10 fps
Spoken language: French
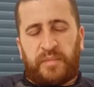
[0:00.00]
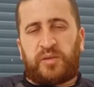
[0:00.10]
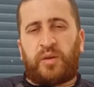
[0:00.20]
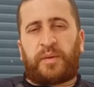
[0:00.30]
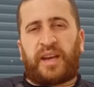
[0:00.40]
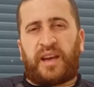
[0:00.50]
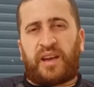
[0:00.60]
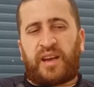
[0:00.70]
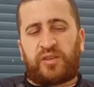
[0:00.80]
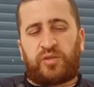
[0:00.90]
Mais je lui ai pris
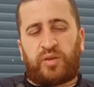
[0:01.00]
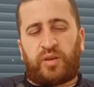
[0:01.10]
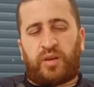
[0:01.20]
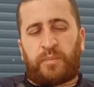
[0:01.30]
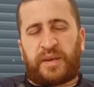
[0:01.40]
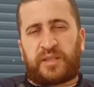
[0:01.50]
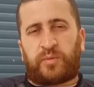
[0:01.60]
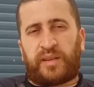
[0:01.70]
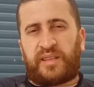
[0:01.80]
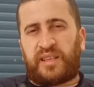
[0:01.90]
un, jeu euh,
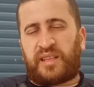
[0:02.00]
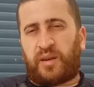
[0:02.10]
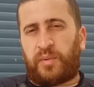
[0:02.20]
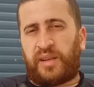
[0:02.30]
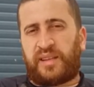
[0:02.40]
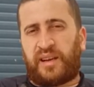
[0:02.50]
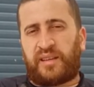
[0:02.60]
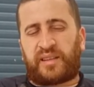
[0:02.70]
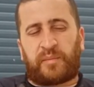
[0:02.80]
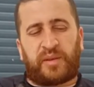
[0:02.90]
PS1 qui était en bon
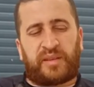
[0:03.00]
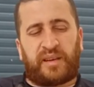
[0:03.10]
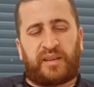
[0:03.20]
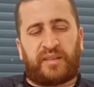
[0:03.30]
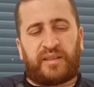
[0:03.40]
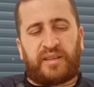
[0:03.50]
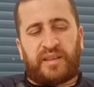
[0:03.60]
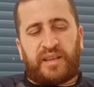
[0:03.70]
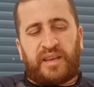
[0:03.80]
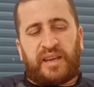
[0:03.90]
état, très bon état,
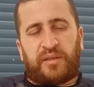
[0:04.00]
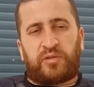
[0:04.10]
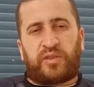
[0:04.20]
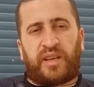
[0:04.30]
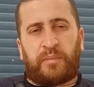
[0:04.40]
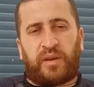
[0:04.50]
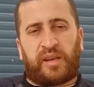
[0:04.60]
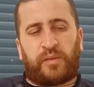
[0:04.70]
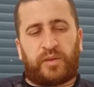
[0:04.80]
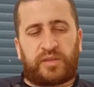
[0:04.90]
et deux jeux Game Boy
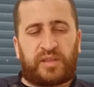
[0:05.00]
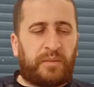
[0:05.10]
Advance.